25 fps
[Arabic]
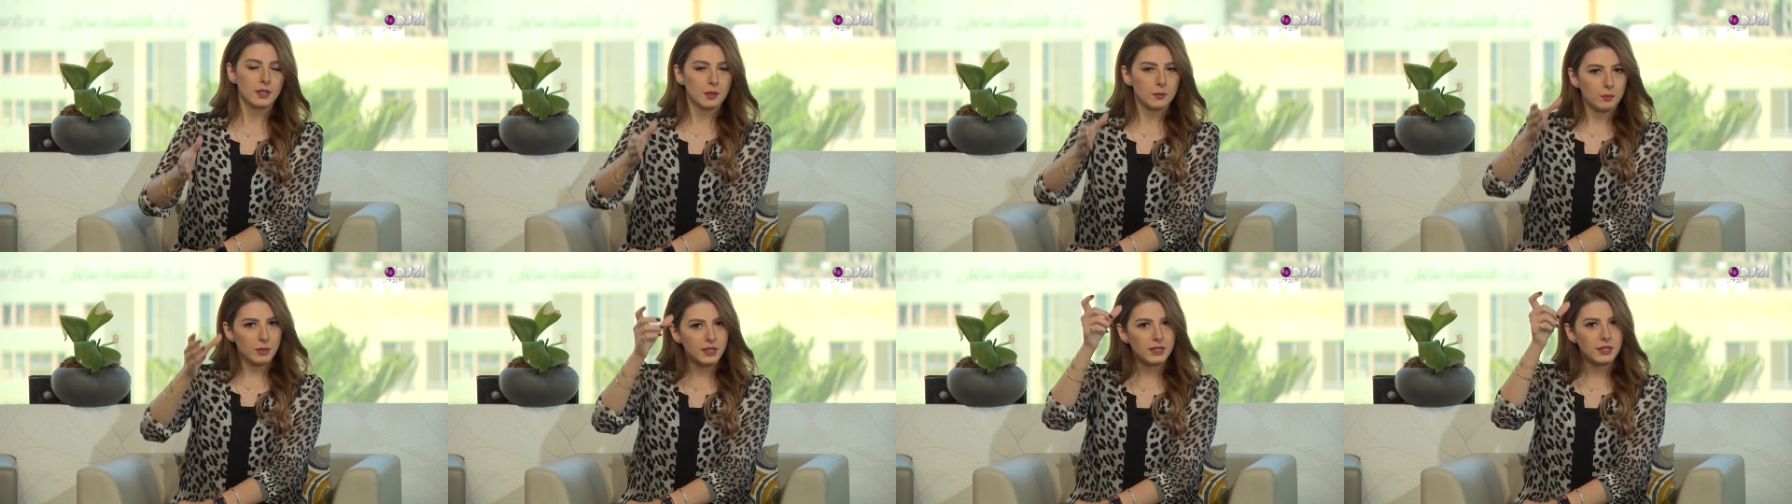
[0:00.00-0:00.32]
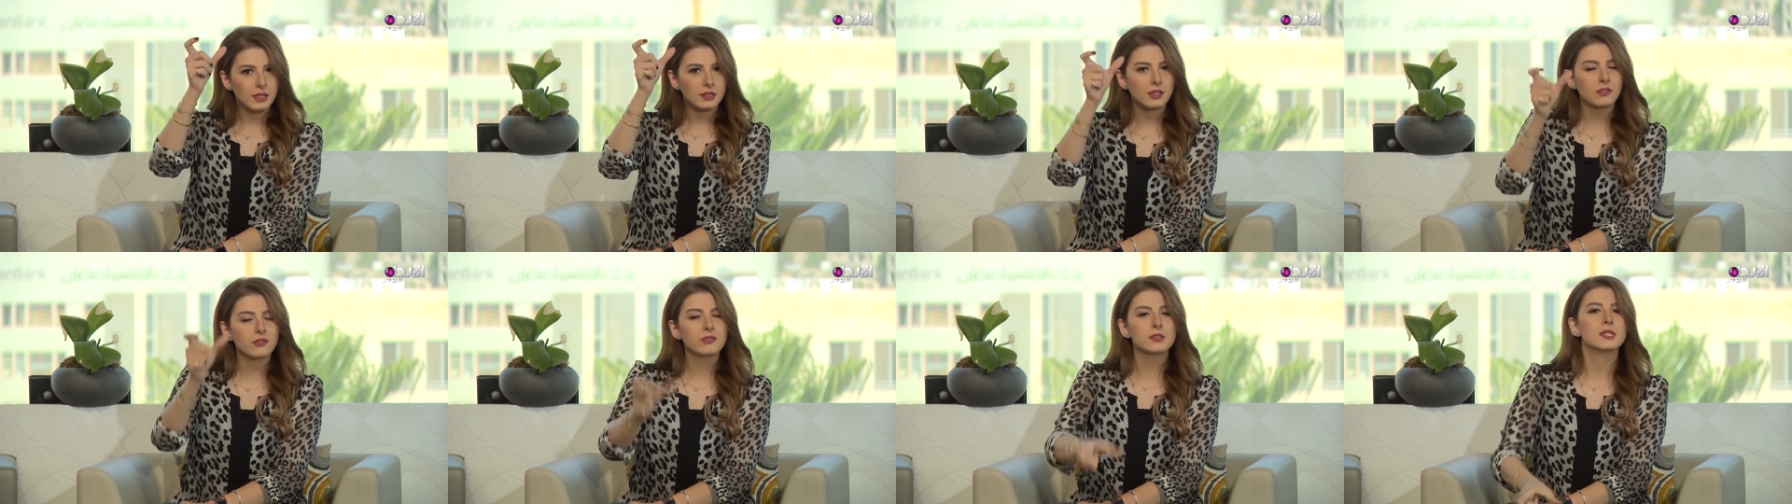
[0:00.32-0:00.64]
بدنا
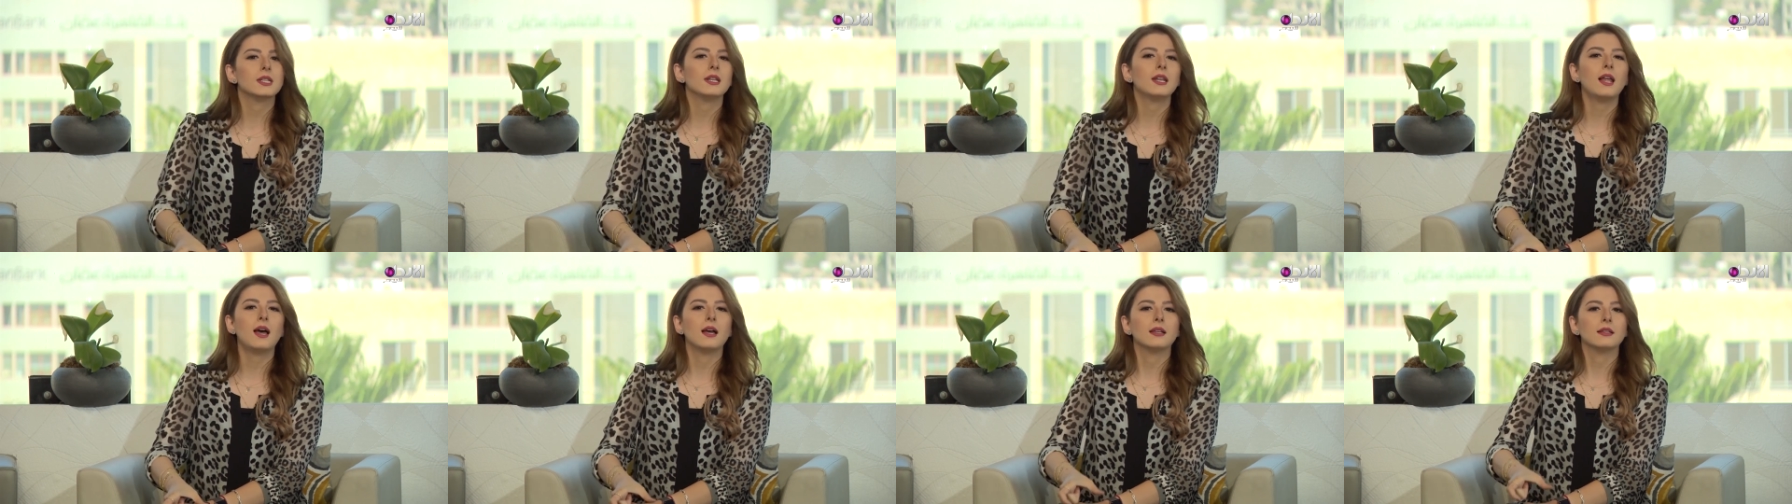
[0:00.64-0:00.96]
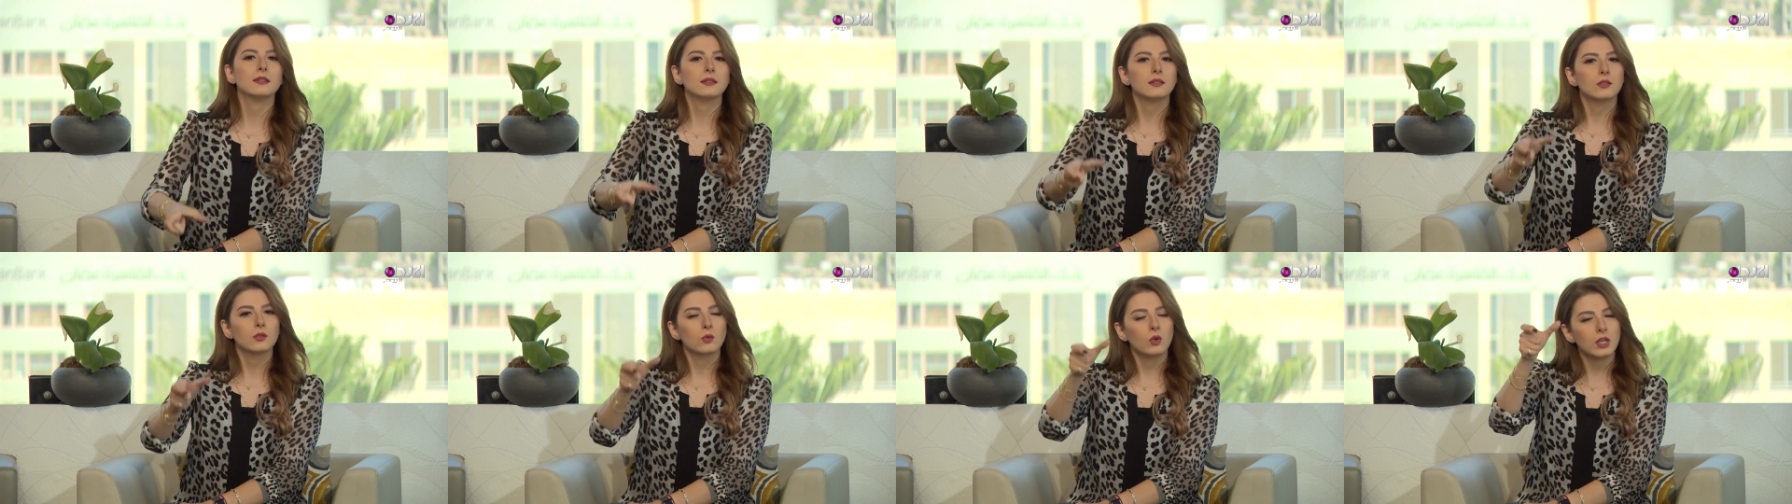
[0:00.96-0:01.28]

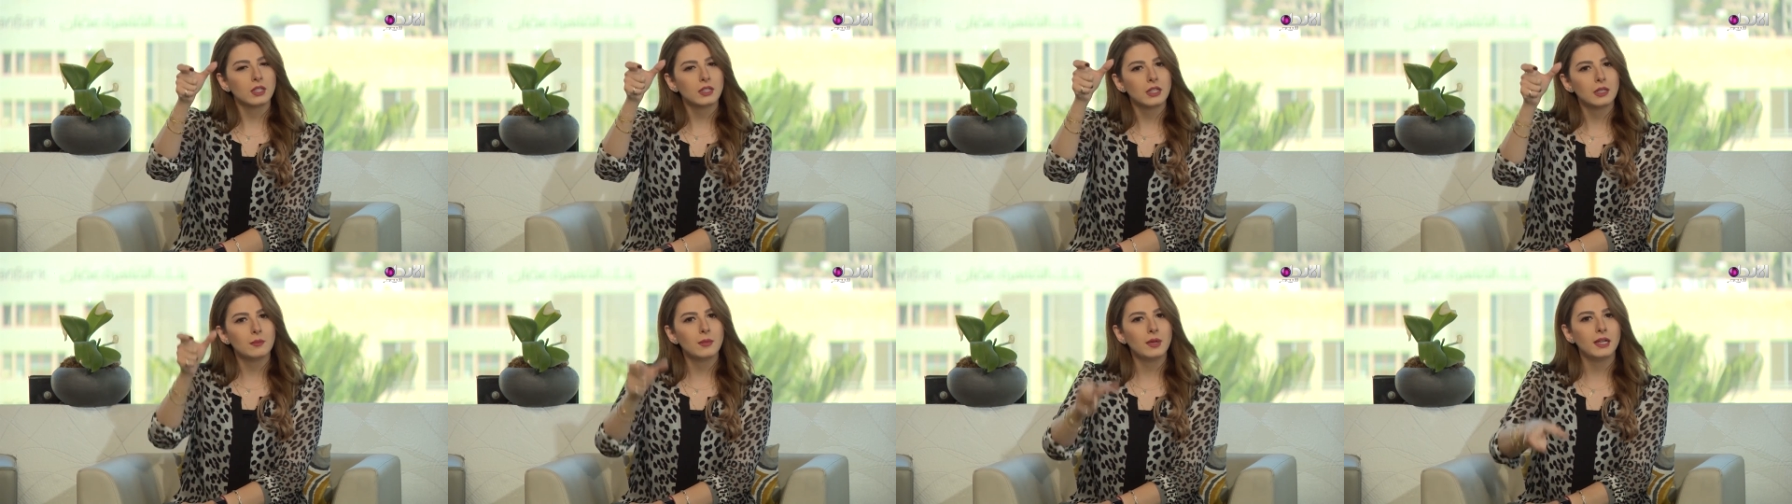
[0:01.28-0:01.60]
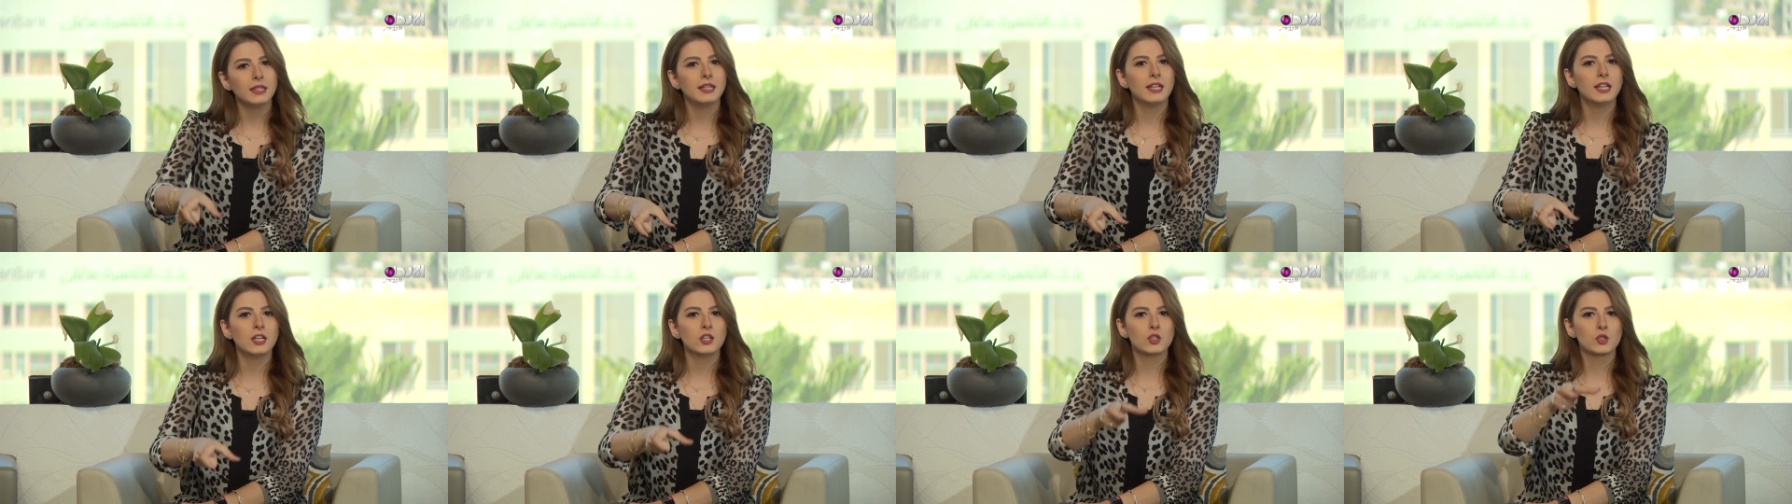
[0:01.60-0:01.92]
تفصيلات وين
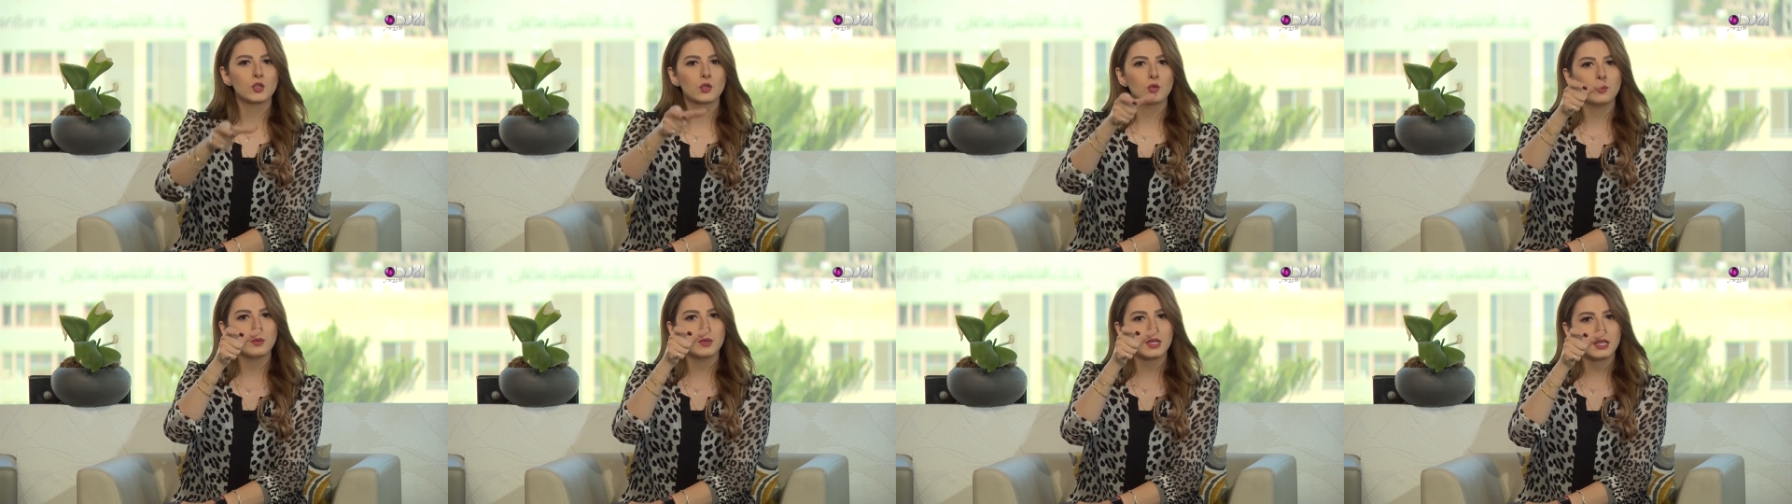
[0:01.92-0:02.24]
المعناش